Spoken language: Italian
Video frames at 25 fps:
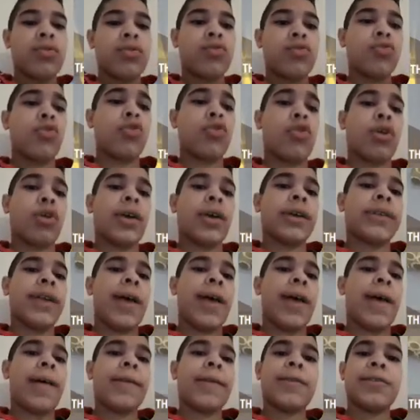no, non che
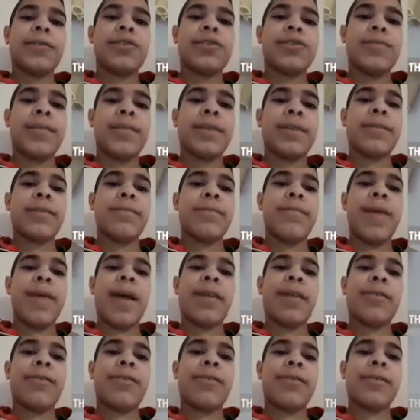te ci metti in
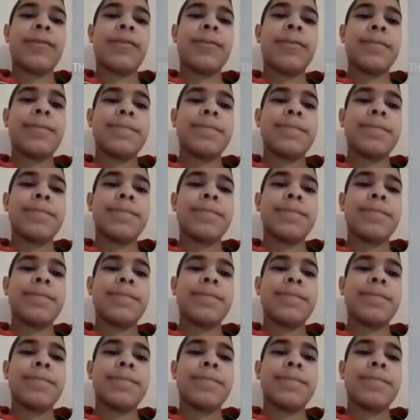mezzo.